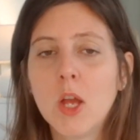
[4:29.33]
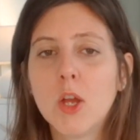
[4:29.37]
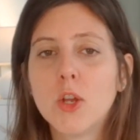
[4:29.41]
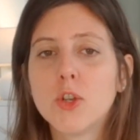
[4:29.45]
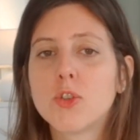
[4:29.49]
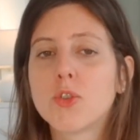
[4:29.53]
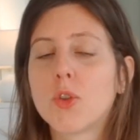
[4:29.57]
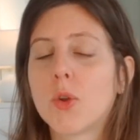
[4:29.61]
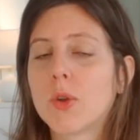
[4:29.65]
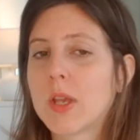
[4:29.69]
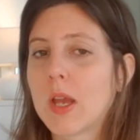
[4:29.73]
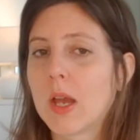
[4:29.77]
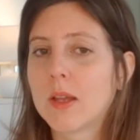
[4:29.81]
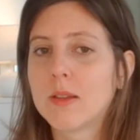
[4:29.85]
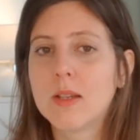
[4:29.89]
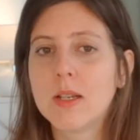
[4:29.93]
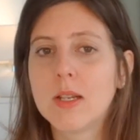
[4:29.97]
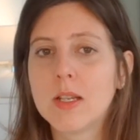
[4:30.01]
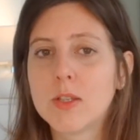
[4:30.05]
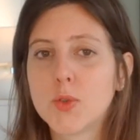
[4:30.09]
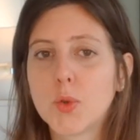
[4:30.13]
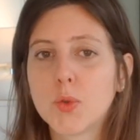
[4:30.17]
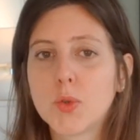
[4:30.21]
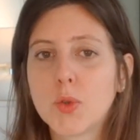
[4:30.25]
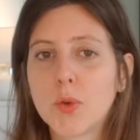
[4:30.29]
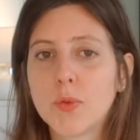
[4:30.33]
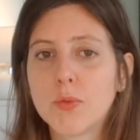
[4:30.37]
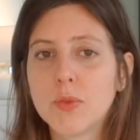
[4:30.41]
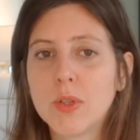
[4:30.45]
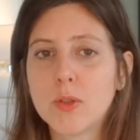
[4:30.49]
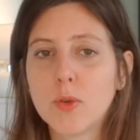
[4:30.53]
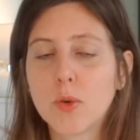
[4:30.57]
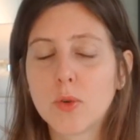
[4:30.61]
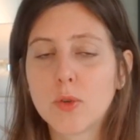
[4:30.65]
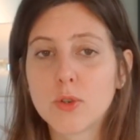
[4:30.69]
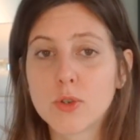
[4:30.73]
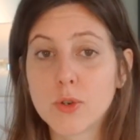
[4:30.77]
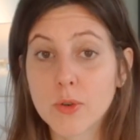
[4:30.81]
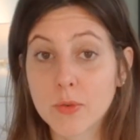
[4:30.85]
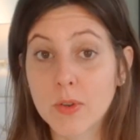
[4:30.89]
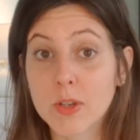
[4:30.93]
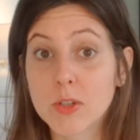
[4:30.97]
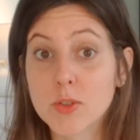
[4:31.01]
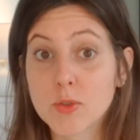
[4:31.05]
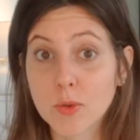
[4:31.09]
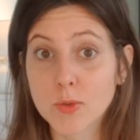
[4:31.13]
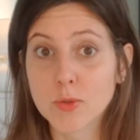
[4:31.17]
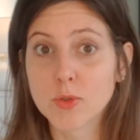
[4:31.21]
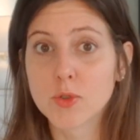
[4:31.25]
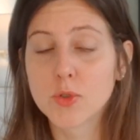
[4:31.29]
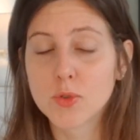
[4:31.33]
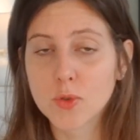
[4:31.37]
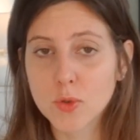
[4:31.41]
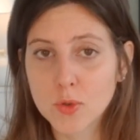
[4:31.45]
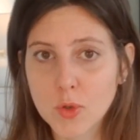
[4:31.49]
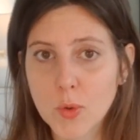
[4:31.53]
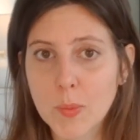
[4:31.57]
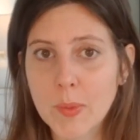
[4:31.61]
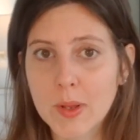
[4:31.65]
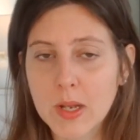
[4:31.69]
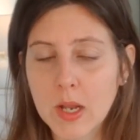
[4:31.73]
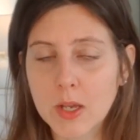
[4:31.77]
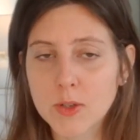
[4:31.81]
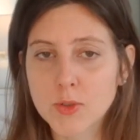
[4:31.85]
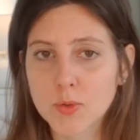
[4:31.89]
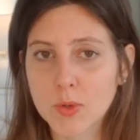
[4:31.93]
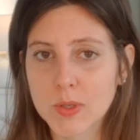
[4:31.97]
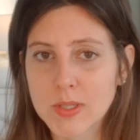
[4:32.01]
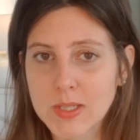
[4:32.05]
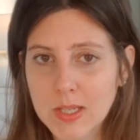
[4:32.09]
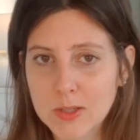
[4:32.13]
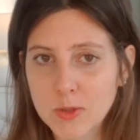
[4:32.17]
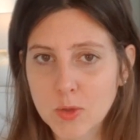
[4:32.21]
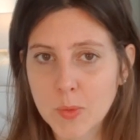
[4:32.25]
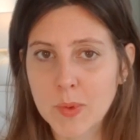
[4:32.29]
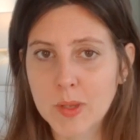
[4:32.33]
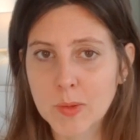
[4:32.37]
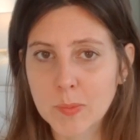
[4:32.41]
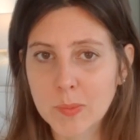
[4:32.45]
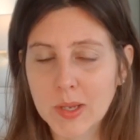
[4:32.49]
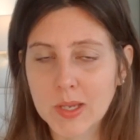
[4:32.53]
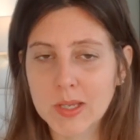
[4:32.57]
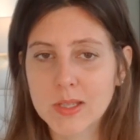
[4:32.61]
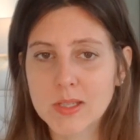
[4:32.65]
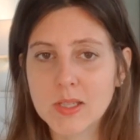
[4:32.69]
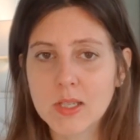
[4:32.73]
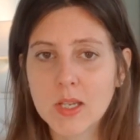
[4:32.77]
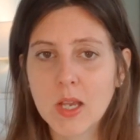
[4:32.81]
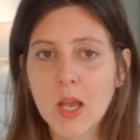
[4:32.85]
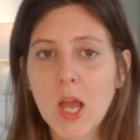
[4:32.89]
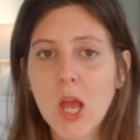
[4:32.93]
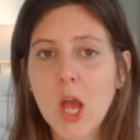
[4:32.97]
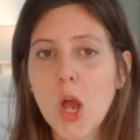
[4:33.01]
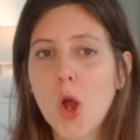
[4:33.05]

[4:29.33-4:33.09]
juste regarder les autres vidéos que je fais sur ce domaine-là, sur ces domaines précis,